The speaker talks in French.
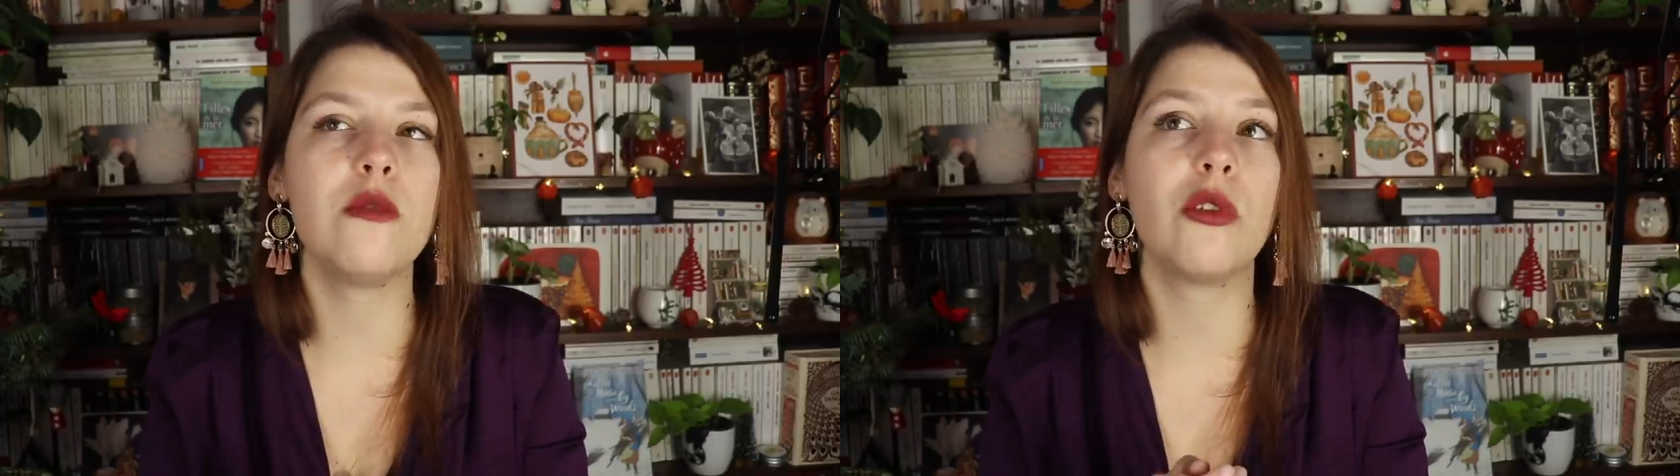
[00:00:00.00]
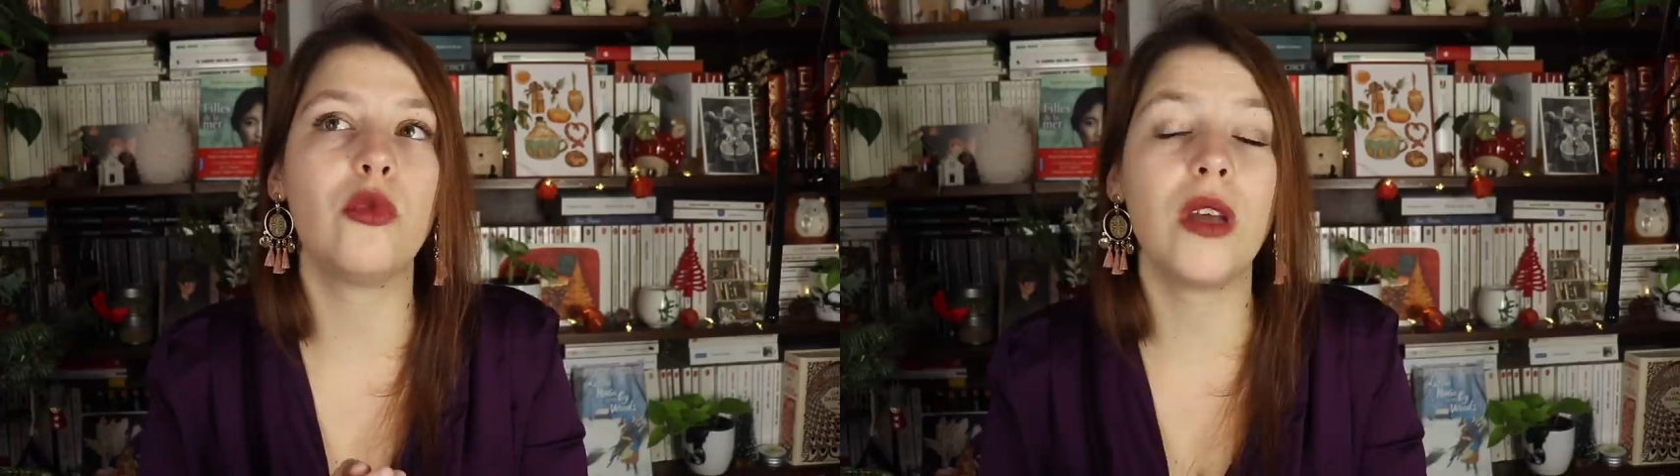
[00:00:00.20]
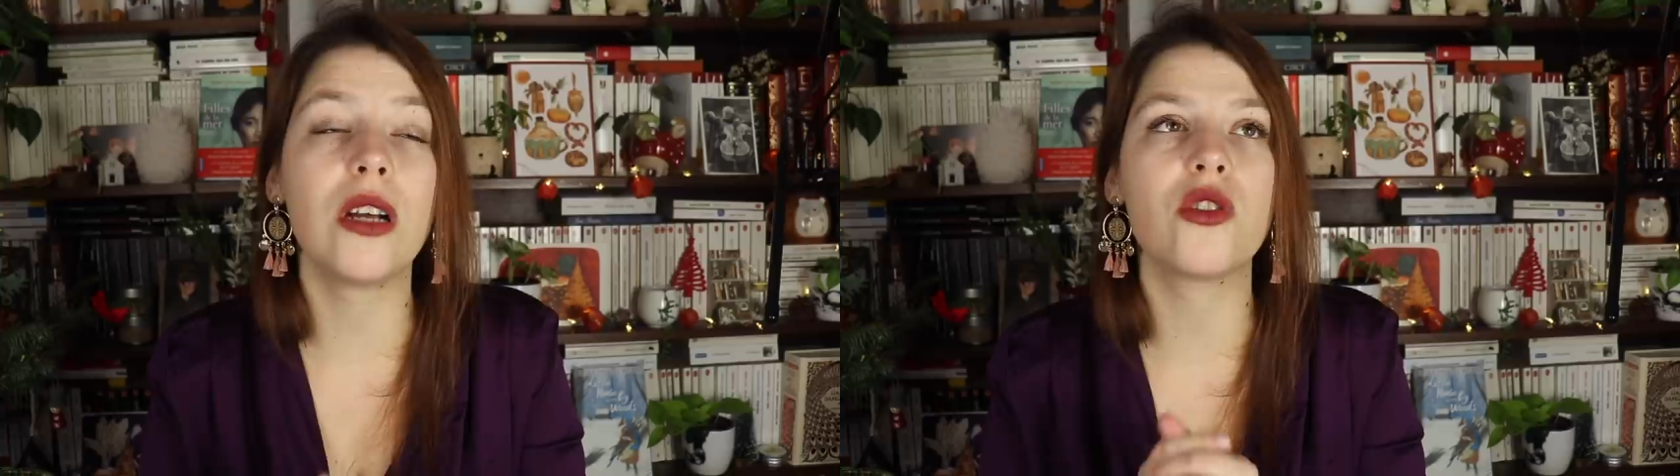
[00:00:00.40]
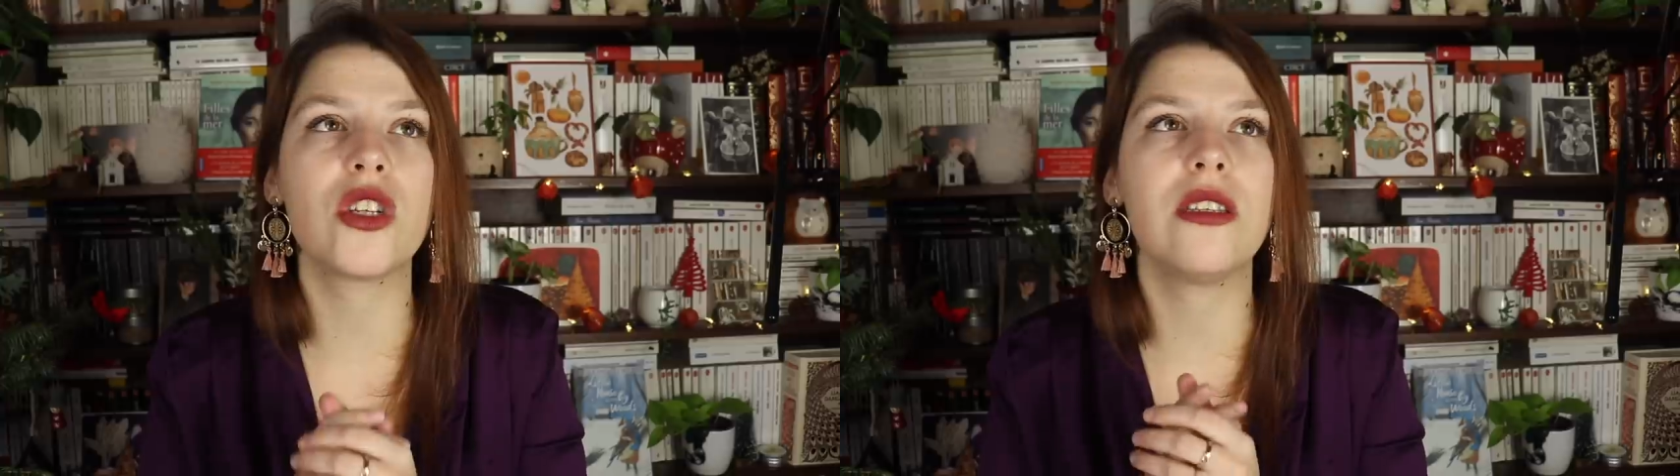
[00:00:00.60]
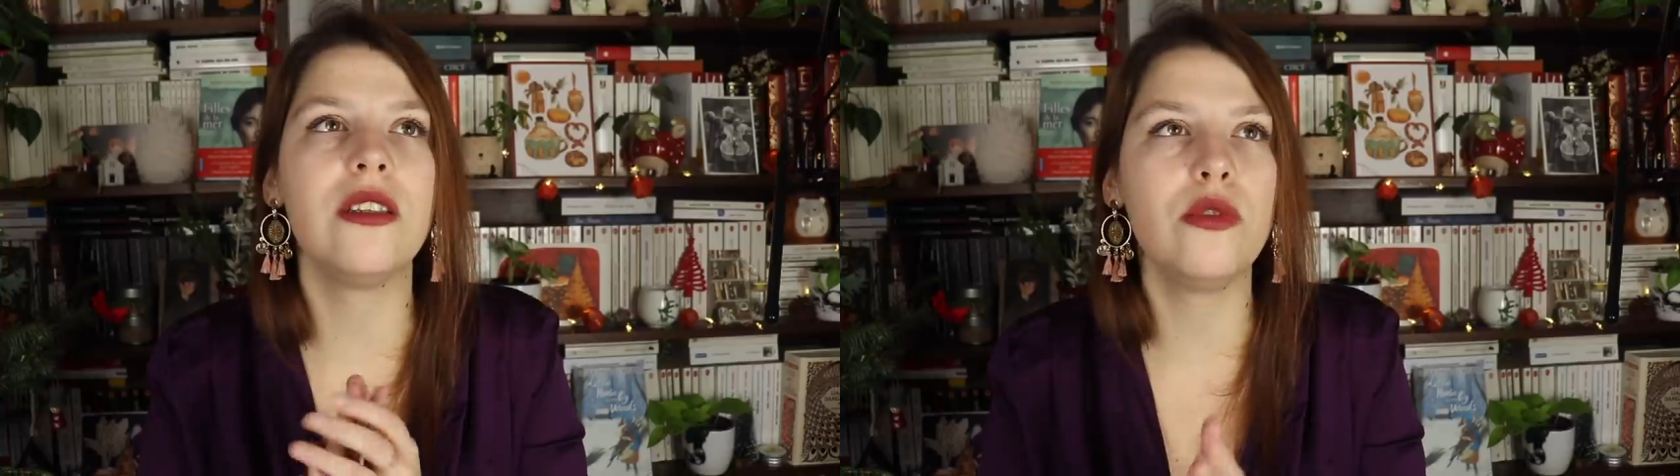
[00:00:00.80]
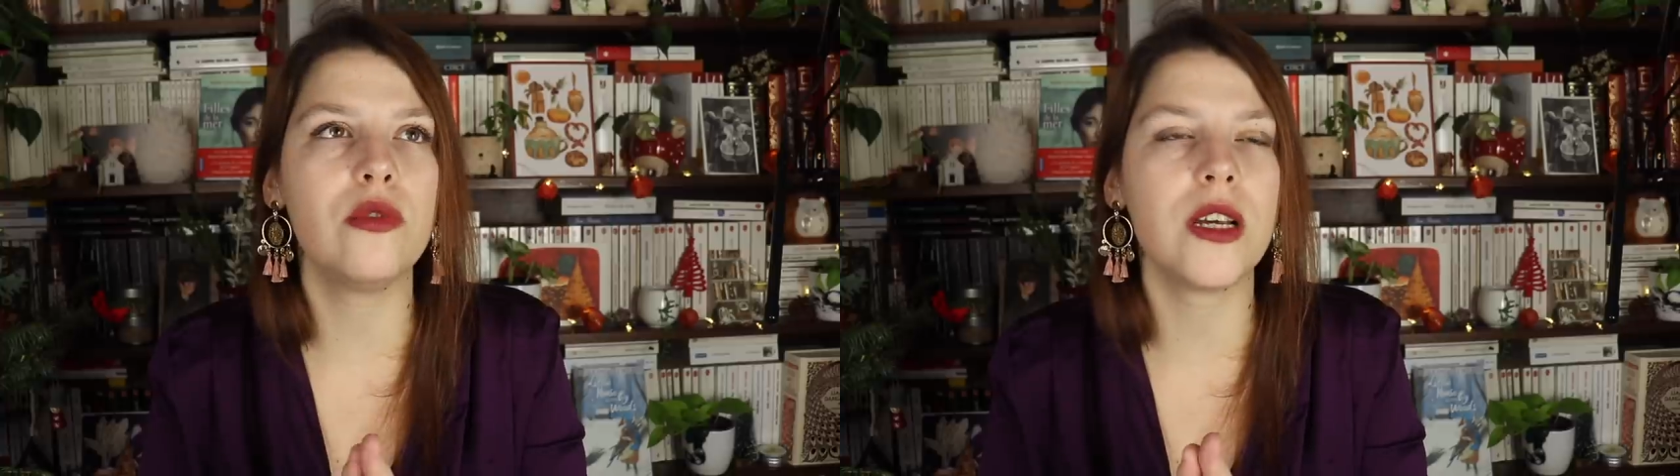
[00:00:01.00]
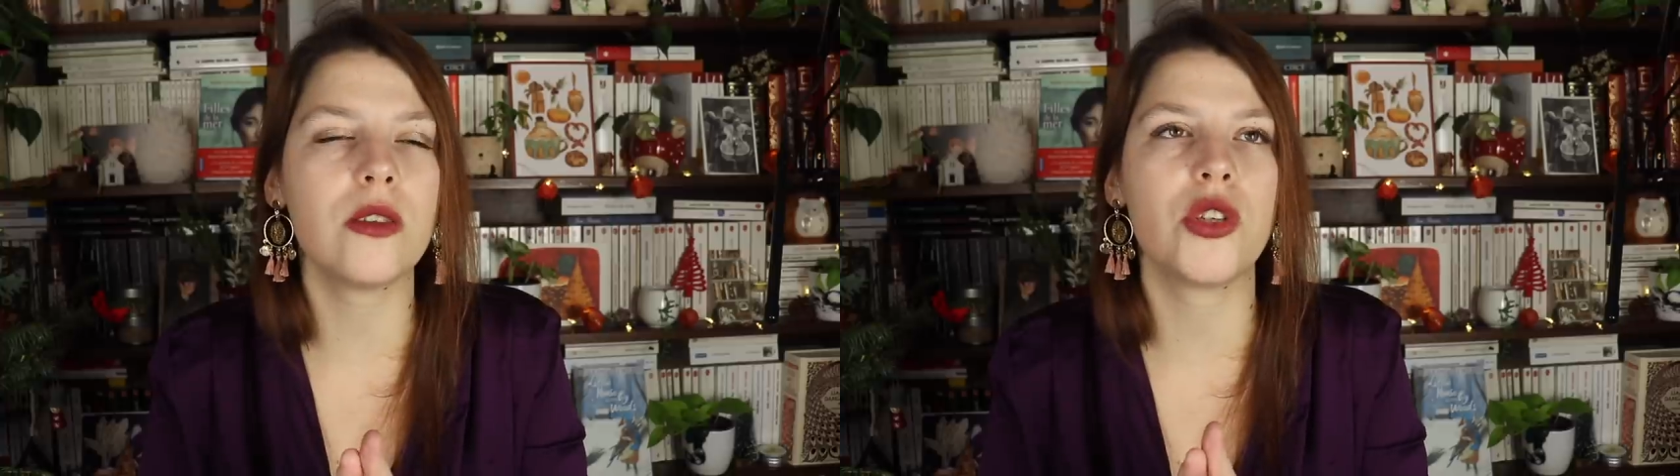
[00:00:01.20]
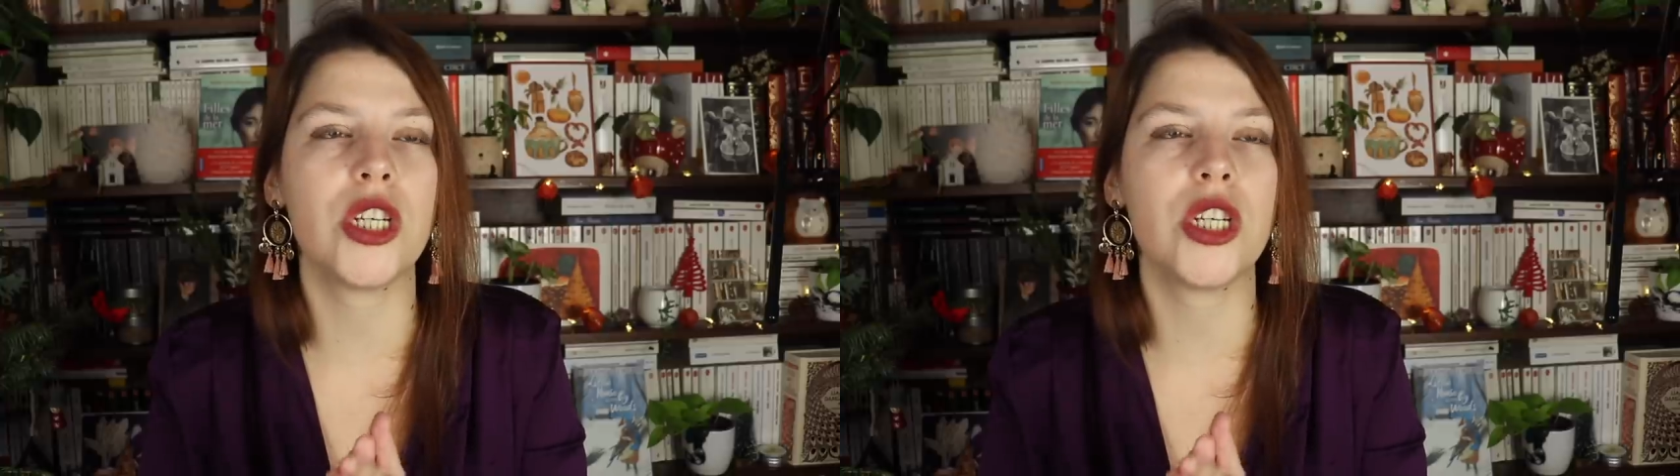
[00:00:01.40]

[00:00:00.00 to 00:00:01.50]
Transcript: mais en tout cas quand j'ai découvert ce